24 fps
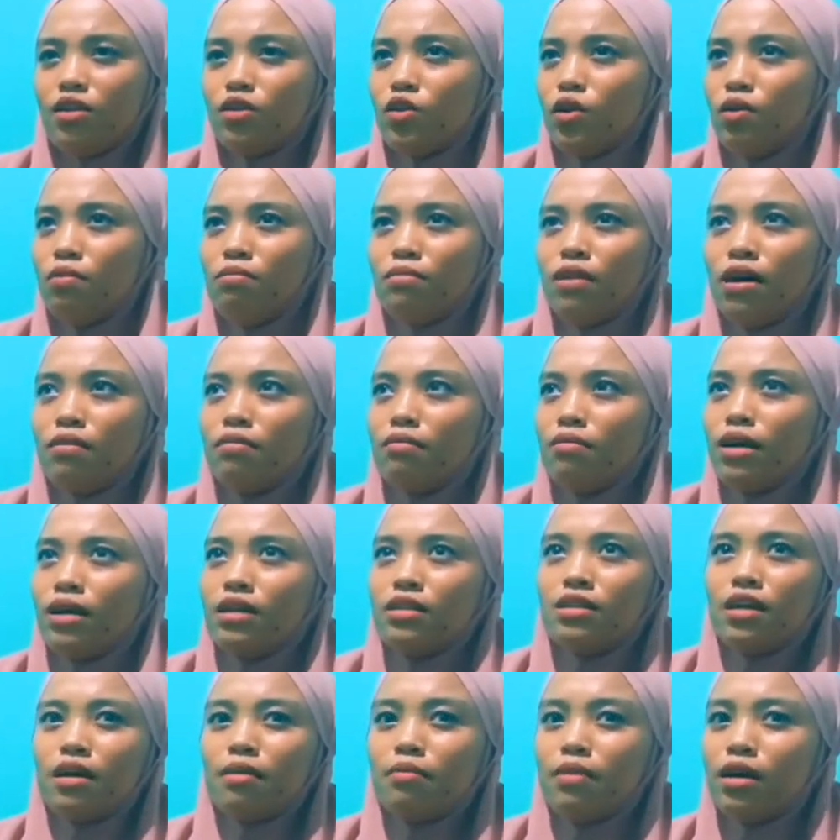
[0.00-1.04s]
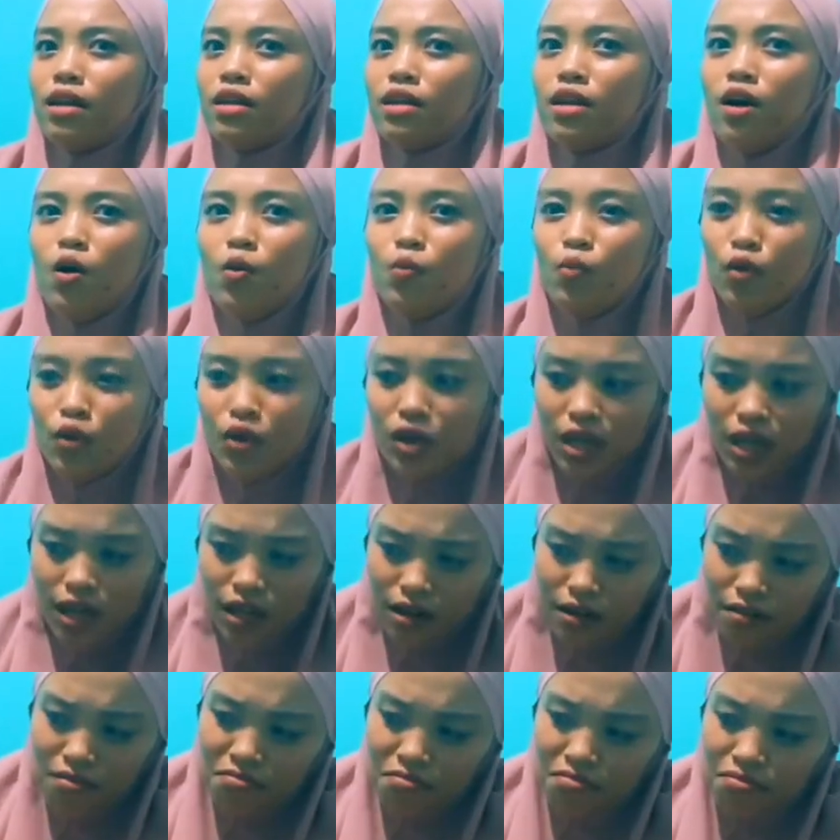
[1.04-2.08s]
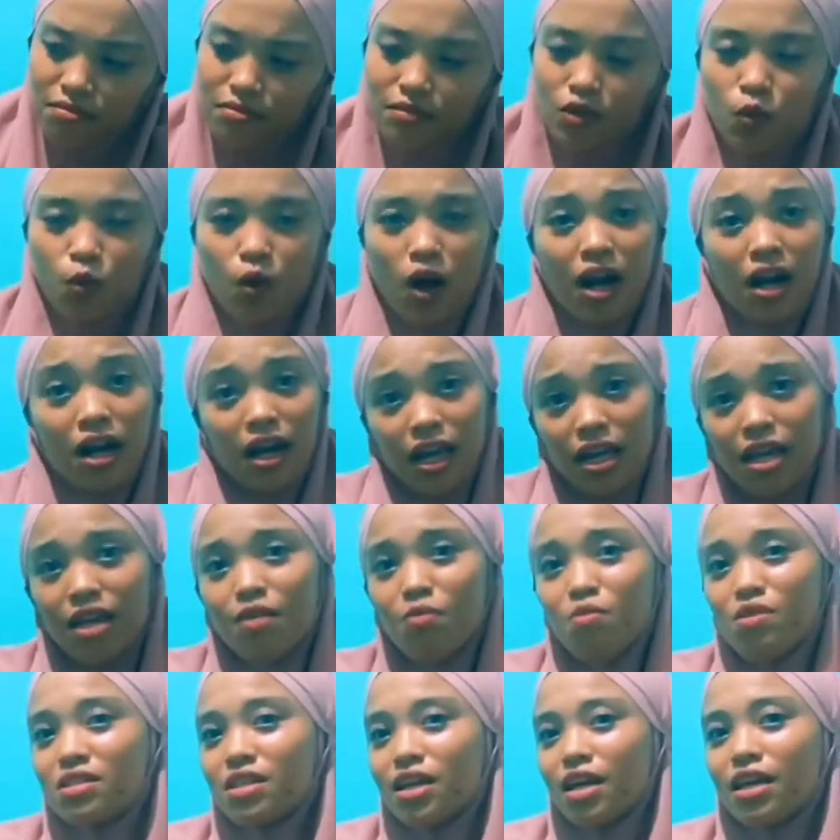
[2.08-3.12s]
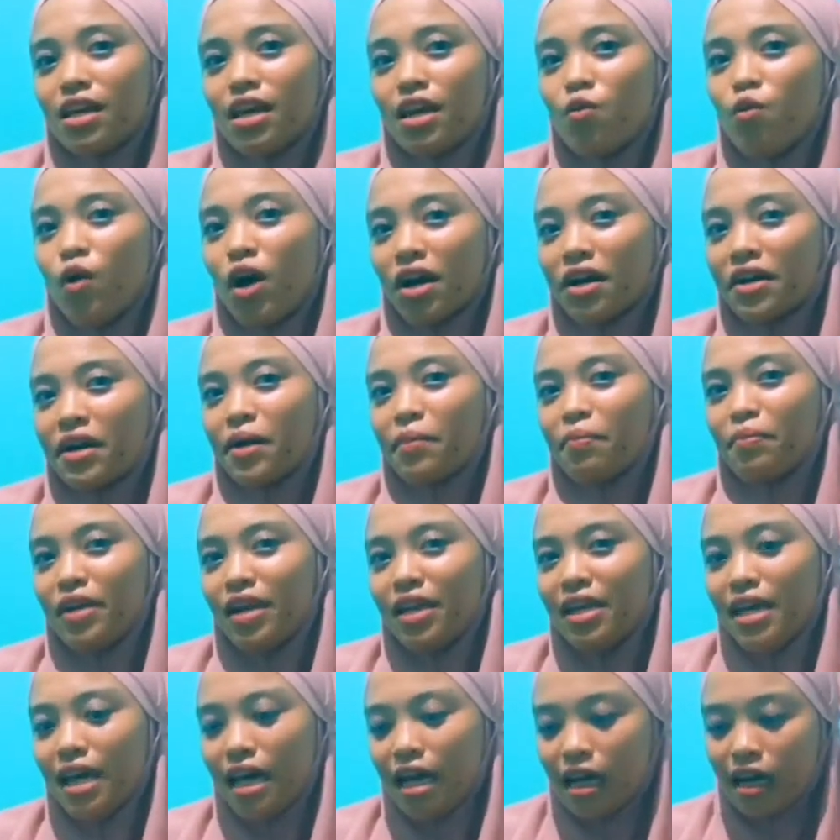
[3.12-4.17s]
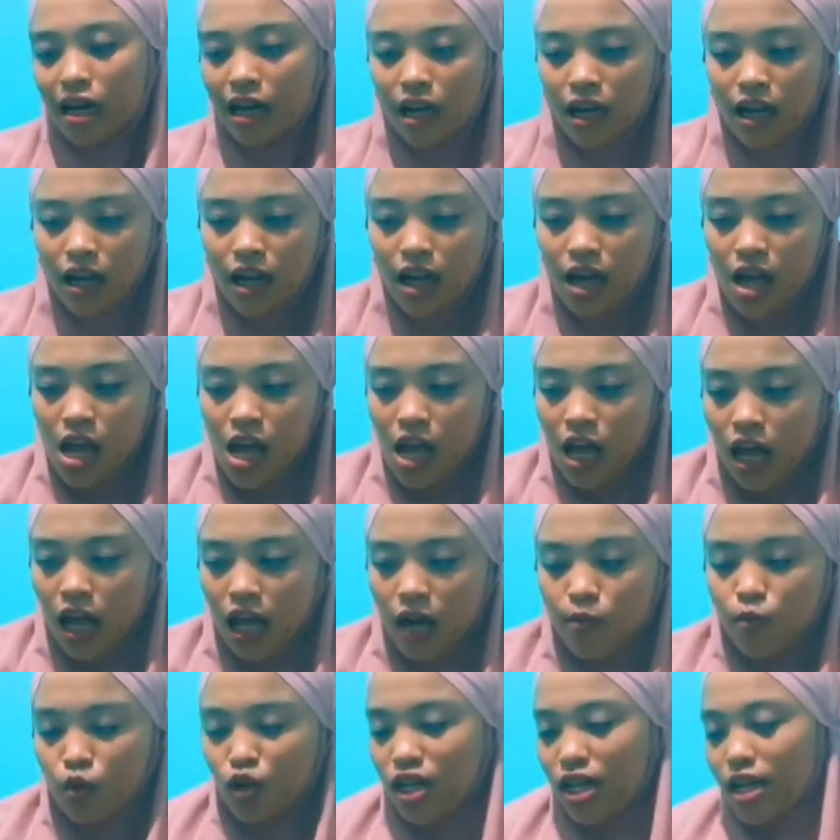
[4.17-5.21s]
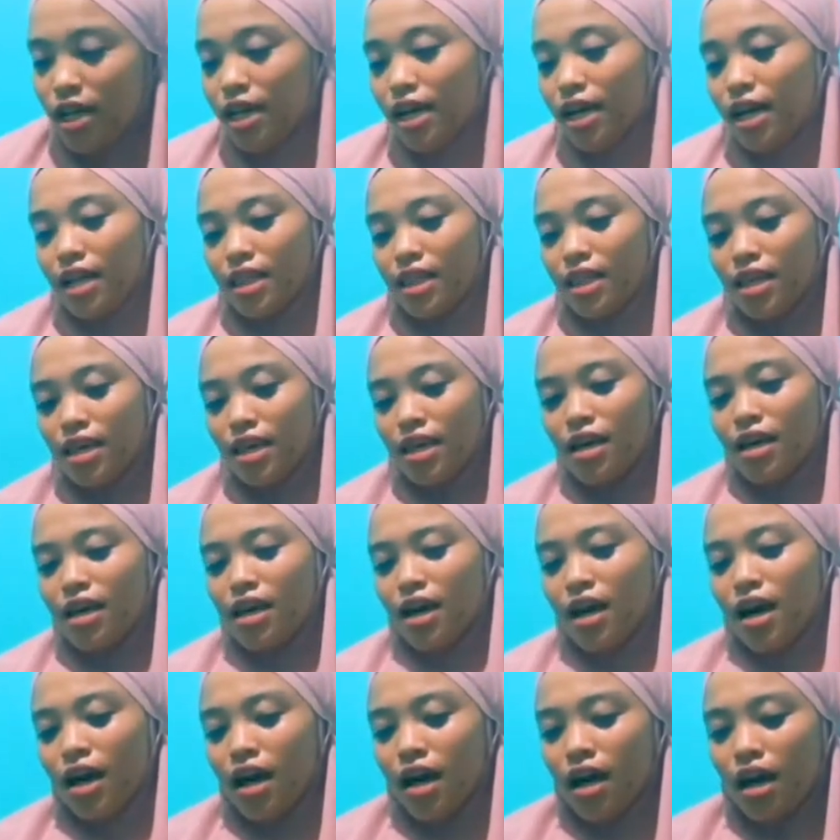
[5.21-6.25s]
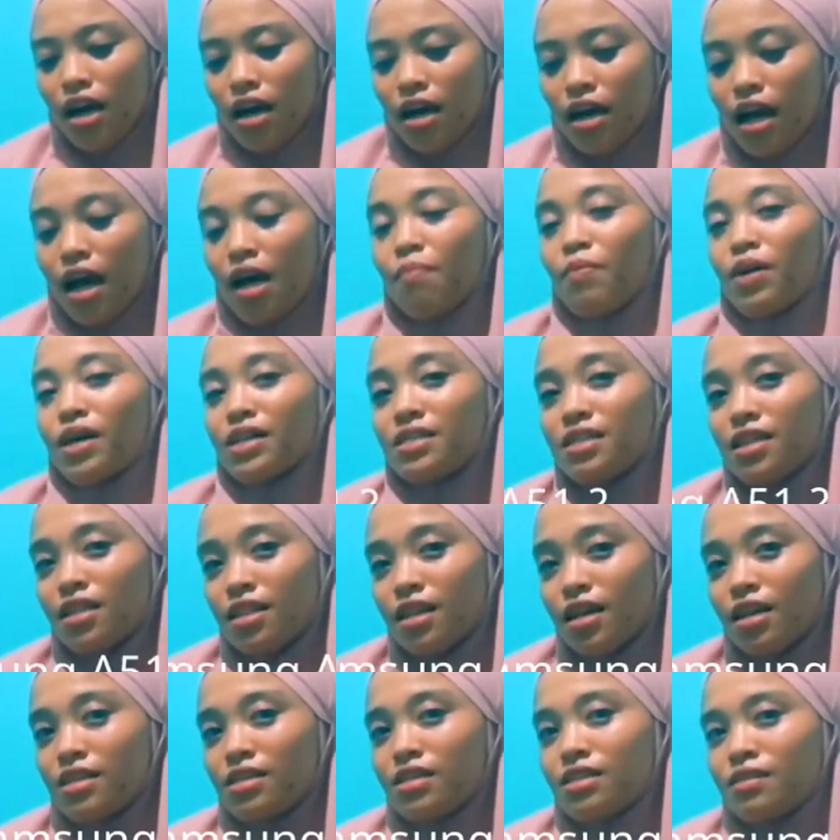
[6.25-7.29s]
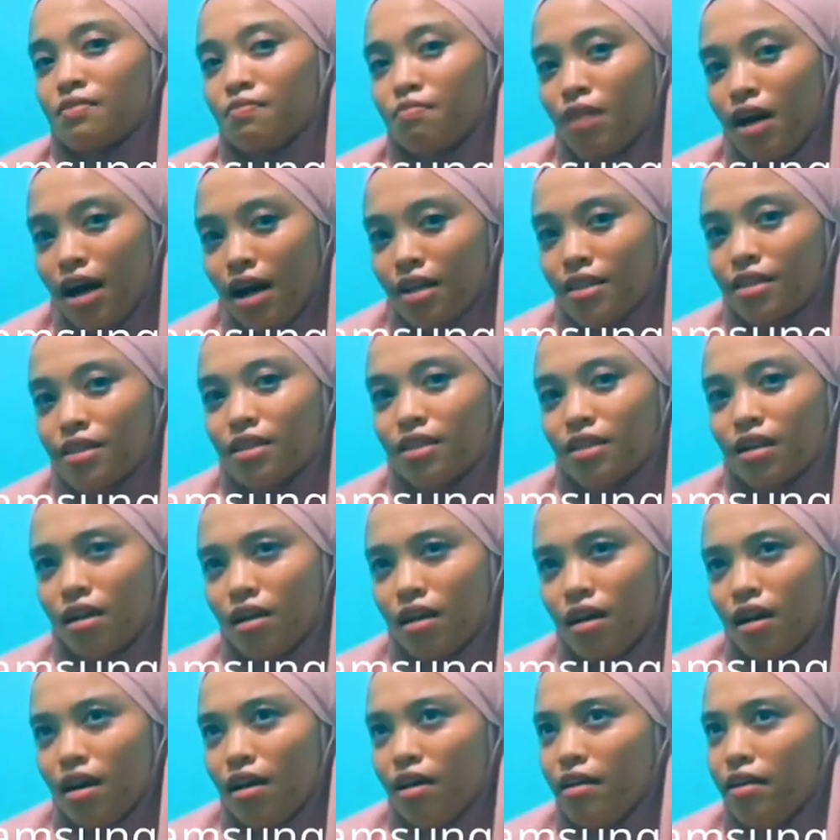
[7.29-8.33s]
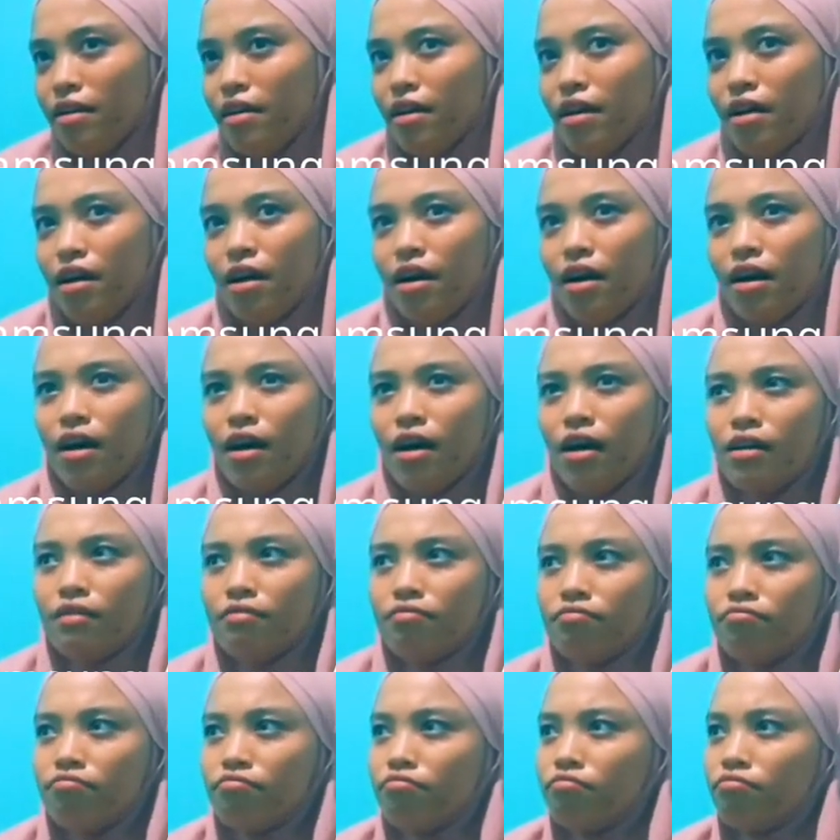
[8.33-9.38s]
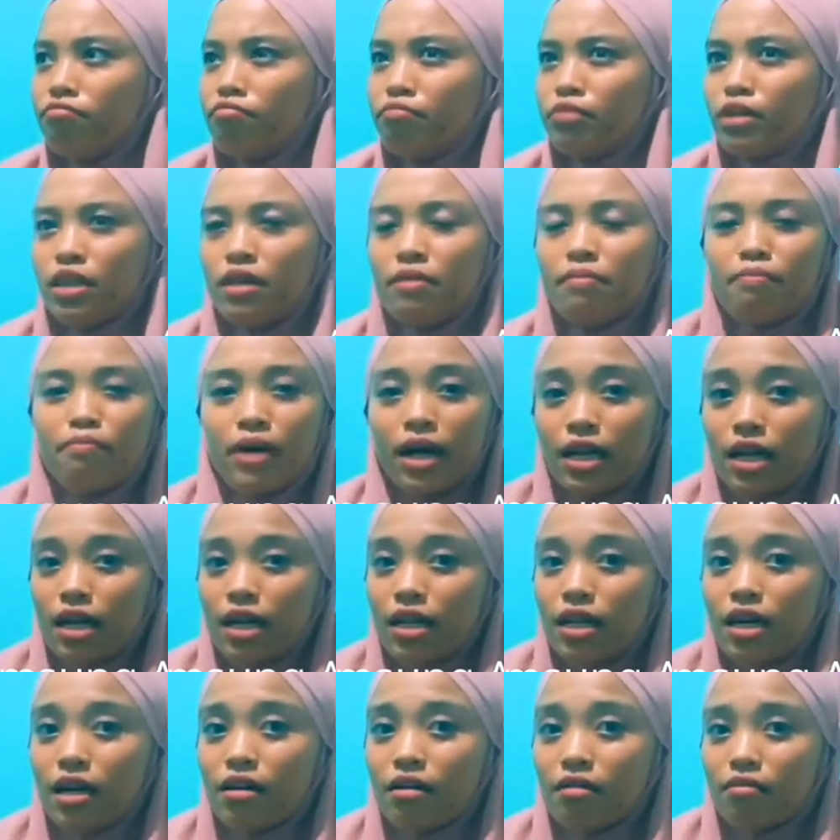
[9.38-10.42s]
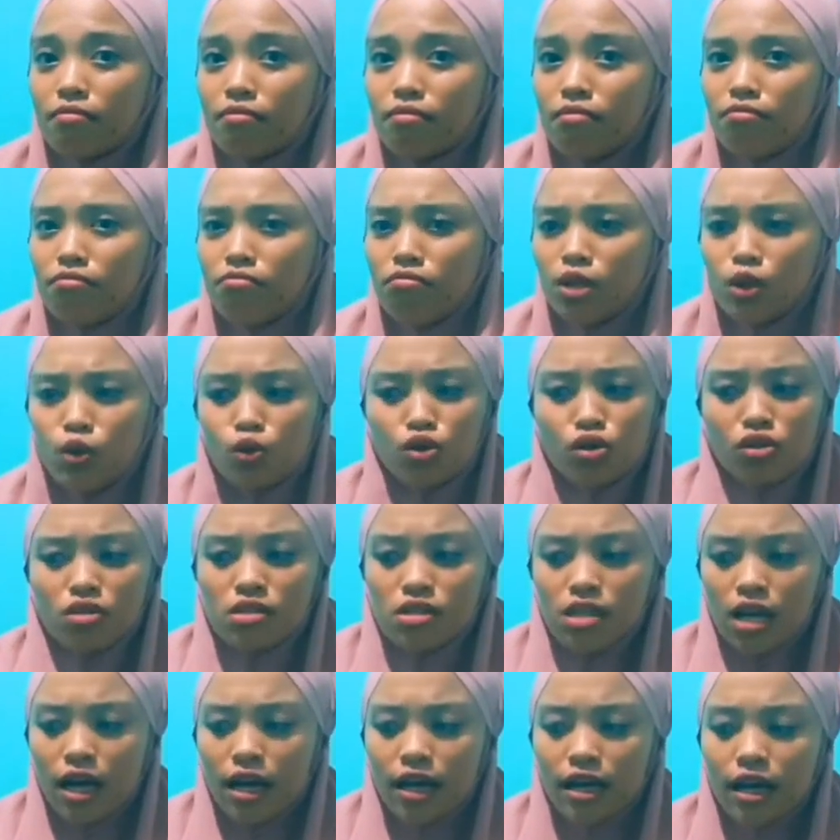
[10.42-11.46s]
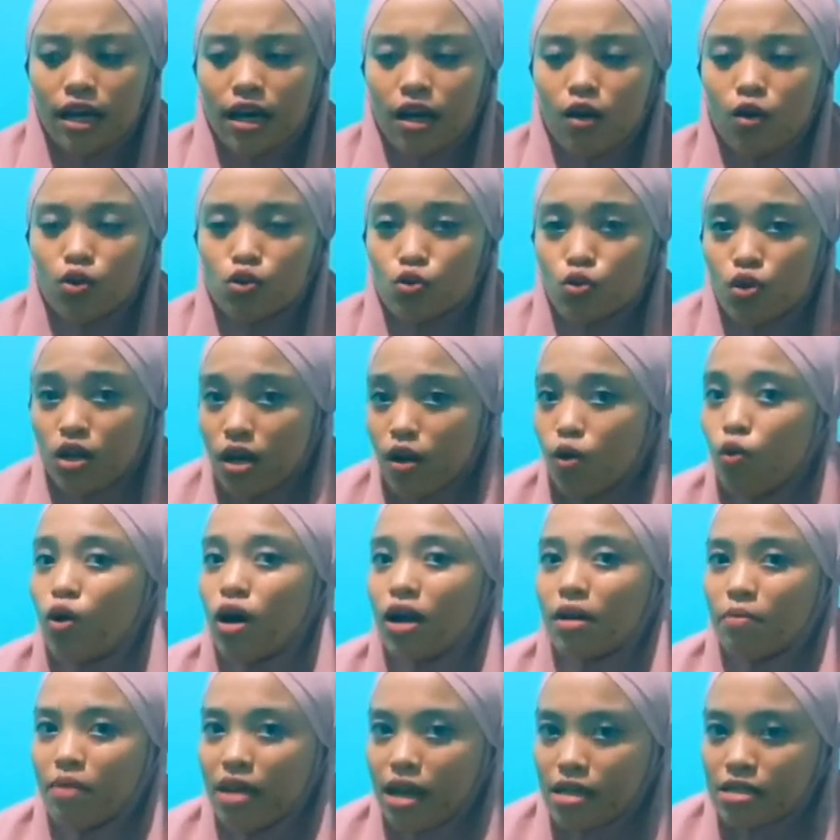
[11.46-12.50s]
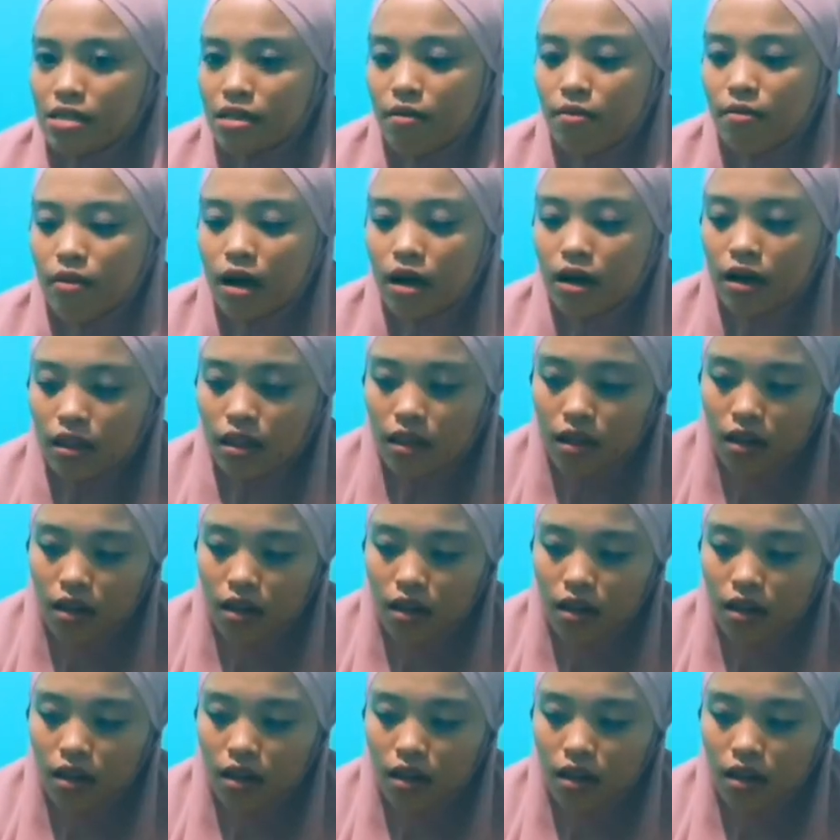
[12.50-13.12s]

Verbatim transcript: atau mama zaman now warna ini bisa jadi warna pilihan kemudian yang ketiga kapasitas baterai dan penyimpanan yang menurut saya lo sudah luar biasa banget